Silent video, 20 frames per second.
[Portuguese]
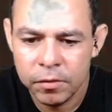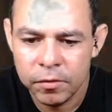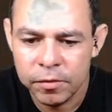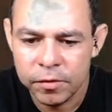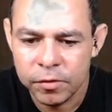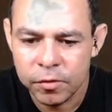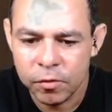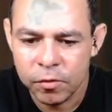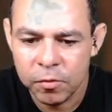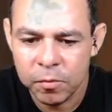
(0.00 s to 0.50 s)
Ver
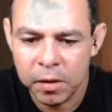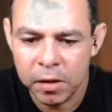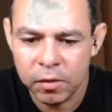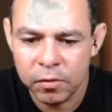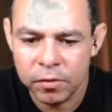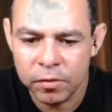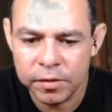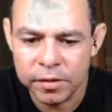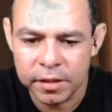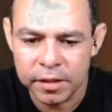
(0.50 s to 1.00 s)
se alguma
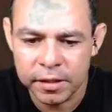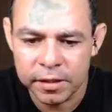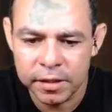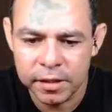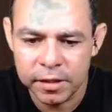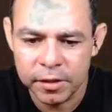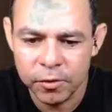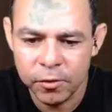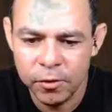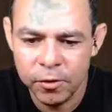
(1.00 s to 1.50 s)
coisa aqui
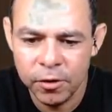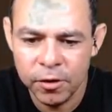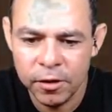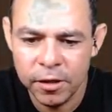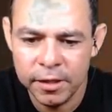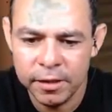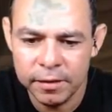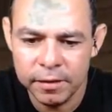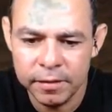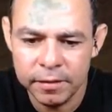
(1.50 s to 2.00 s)
dentro.
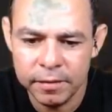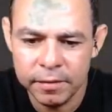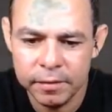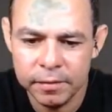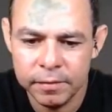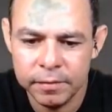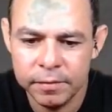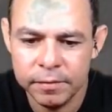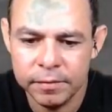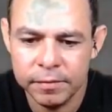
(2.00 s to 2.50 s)
Oi!
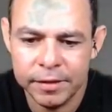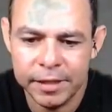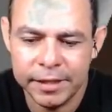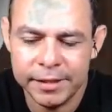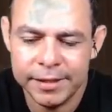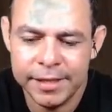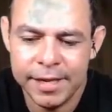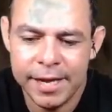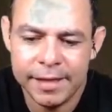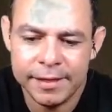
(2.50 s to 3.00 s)
Tem
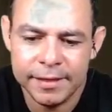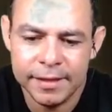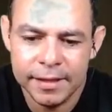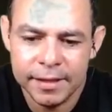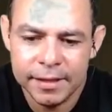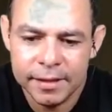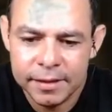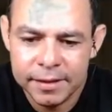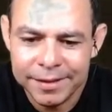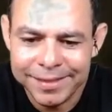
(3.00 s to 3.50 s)

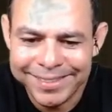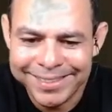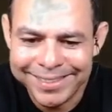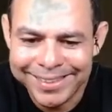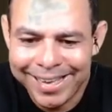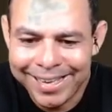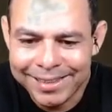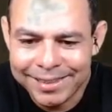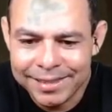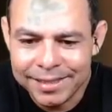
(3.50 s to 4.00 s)
nada.
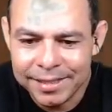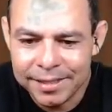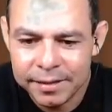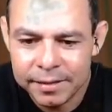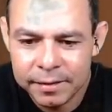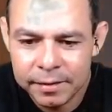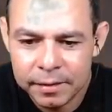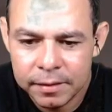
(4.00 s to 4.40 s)
Nada.